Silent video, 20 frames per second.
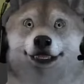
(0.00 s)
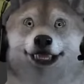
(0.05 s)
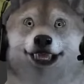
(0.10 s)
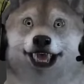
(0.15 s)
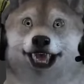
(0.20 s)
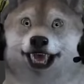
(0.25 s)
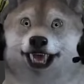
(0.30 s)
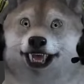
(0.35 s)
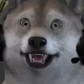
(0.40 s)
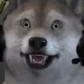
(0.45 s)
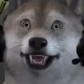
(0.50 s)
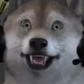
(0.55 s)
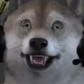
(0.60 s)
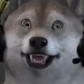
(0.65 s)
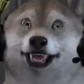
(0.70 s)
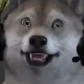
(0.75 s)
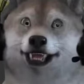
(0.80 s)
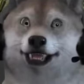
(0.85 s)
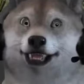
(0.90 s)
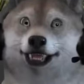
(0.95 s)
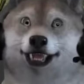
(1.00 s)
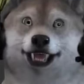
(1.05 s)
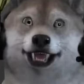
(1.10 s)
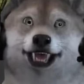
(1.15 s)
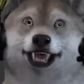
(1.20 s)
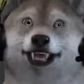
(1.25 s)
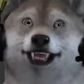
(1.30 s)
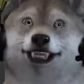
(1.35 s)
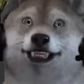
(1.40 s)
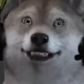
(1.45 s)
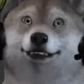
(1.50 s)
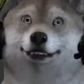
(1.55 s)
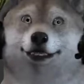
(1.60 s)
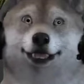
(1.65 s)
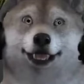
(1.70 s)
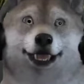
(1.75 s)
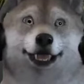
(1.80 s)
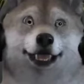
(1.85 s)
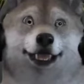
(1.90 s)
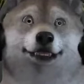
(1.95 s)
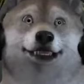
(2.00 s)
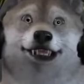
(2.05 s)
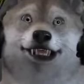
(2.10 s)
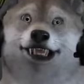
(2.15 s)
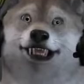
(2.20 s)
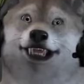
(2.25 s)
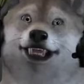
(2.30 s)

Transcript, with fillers: ETS, LS oder